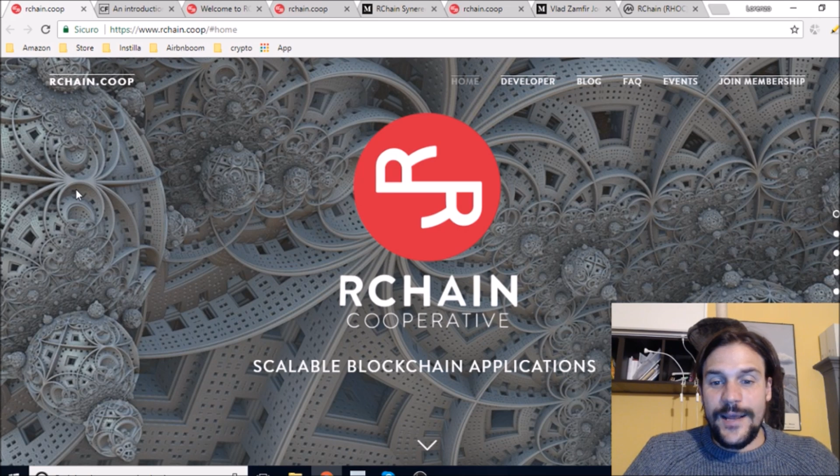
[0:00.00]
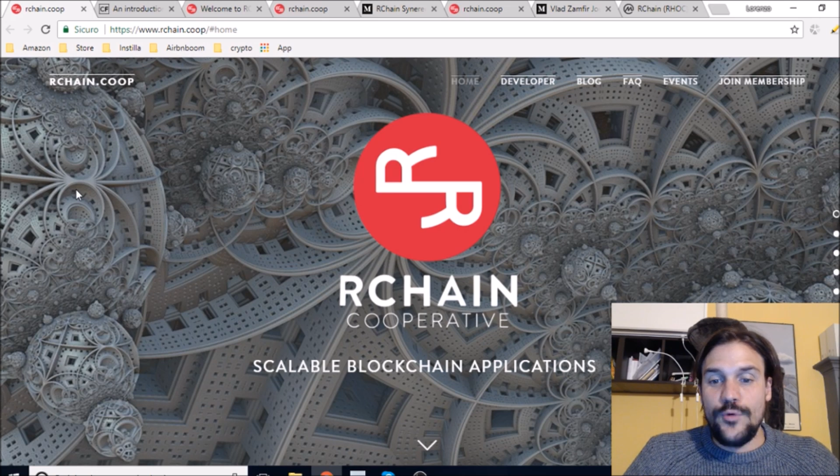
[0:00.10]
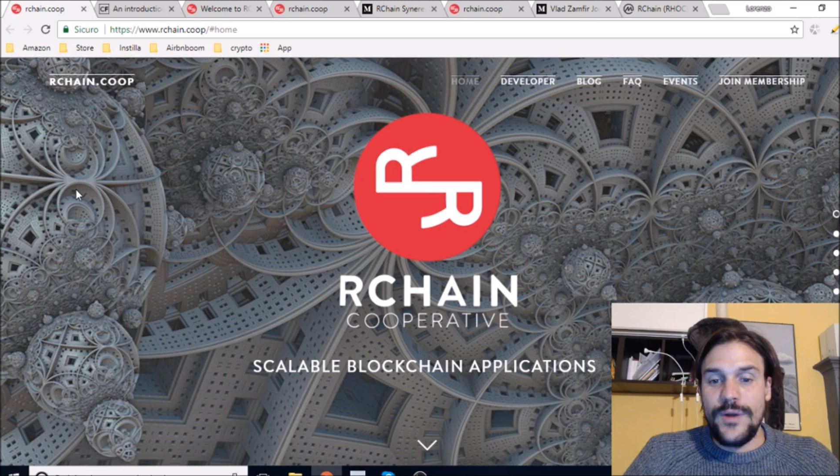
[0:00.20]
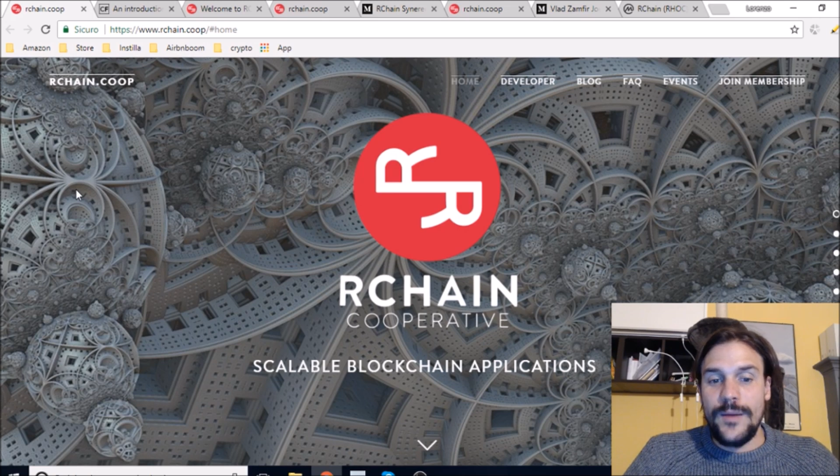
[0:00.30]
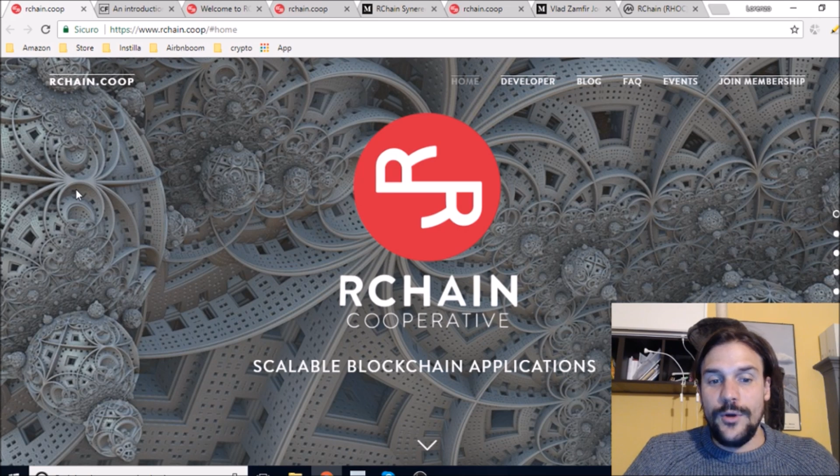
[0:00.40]

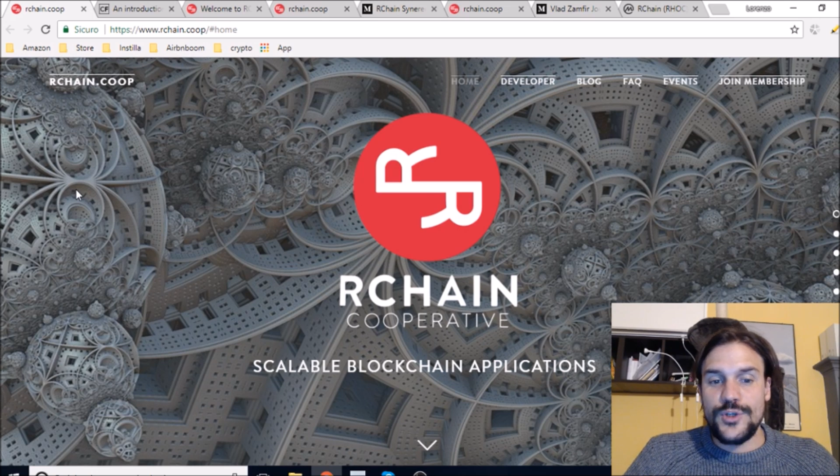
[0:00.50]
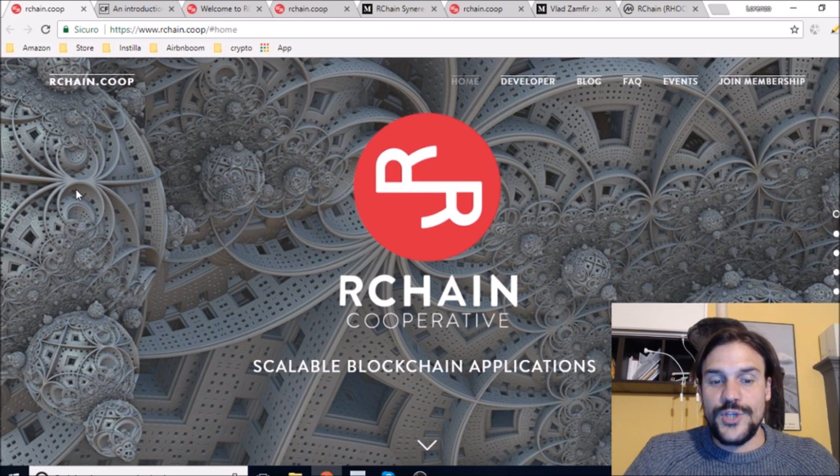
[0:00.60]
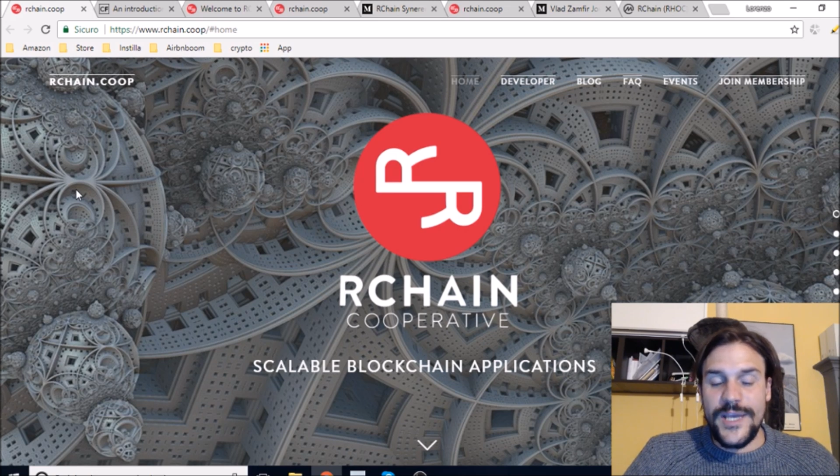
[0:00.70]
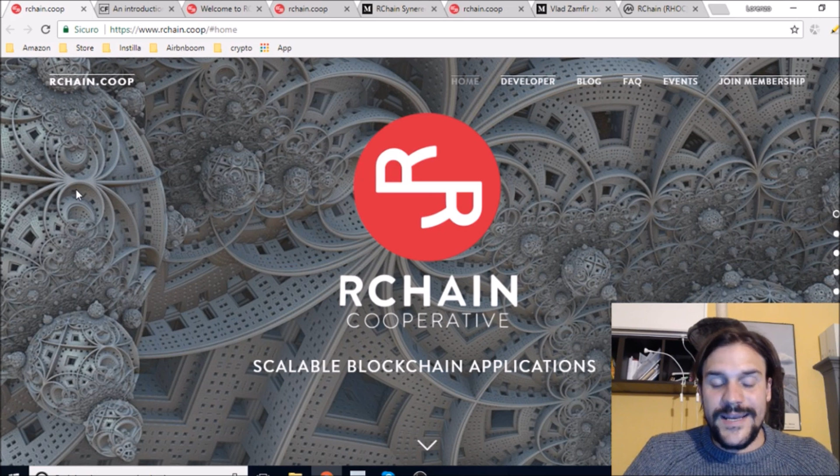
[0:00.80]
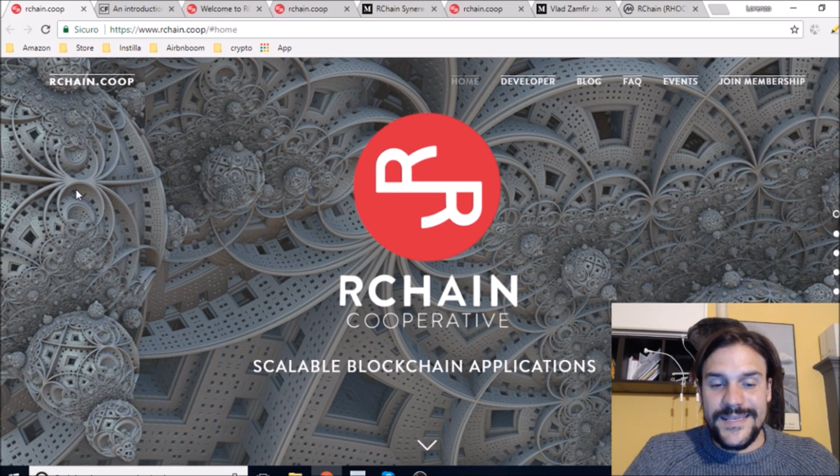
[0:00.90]
una
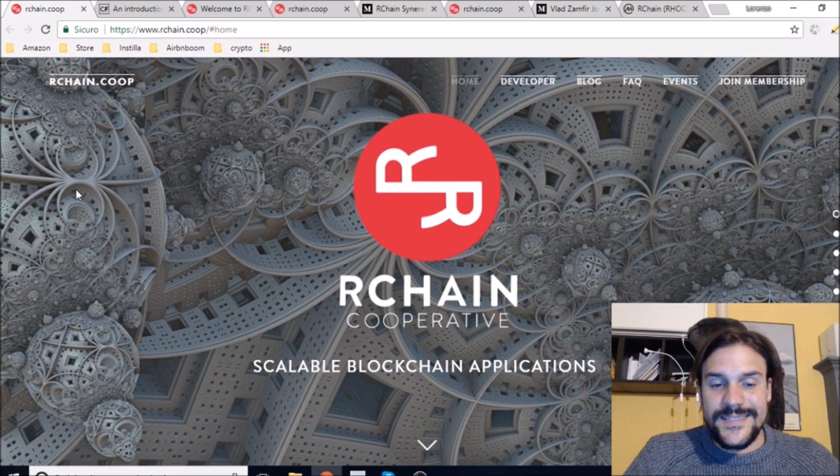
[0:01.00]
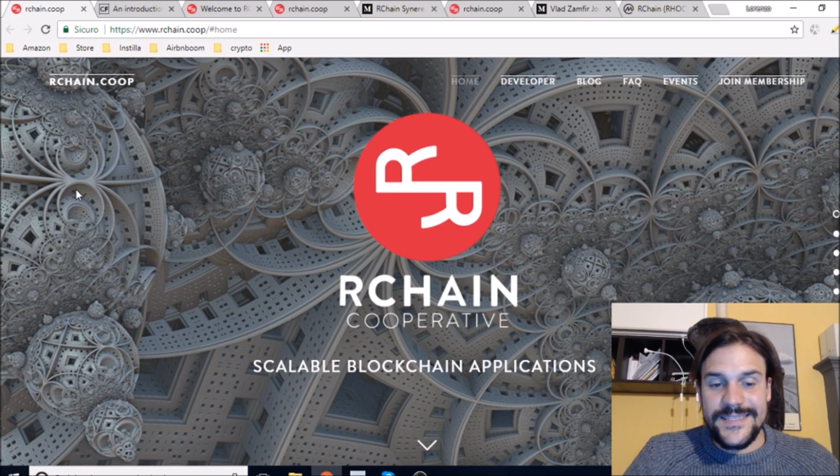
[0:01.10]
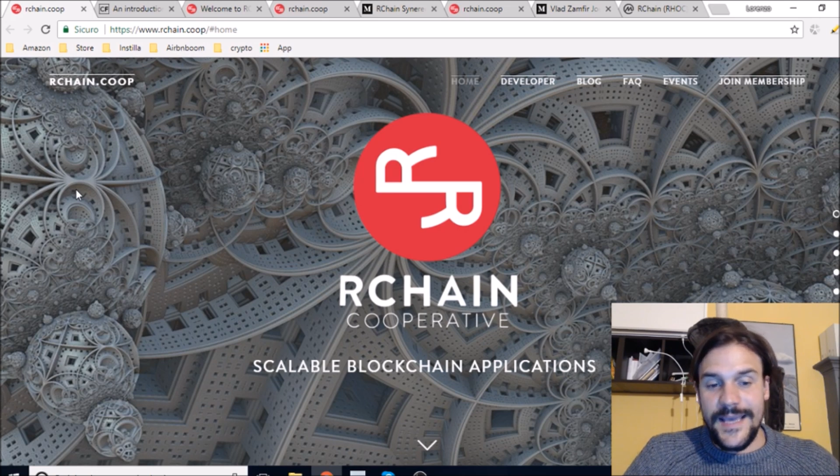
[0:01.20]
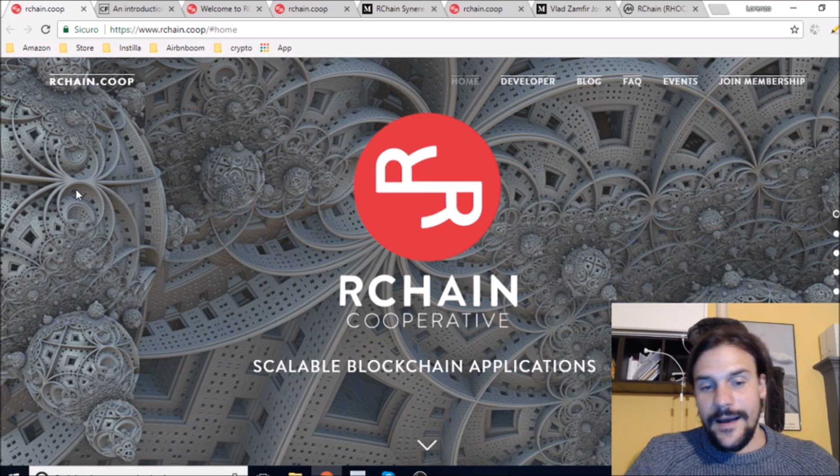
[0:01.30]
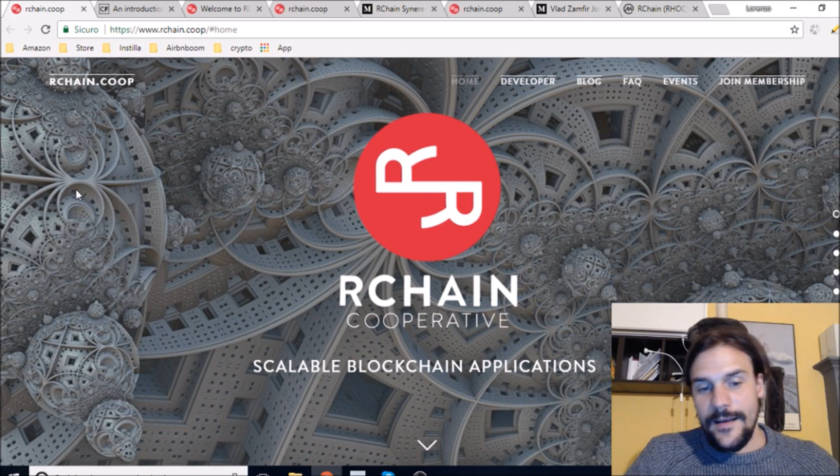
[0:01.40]
blockchain che
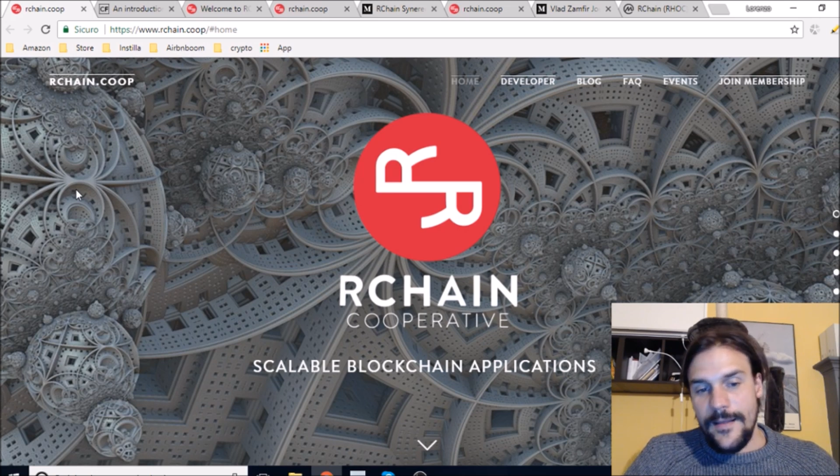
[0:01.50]
sia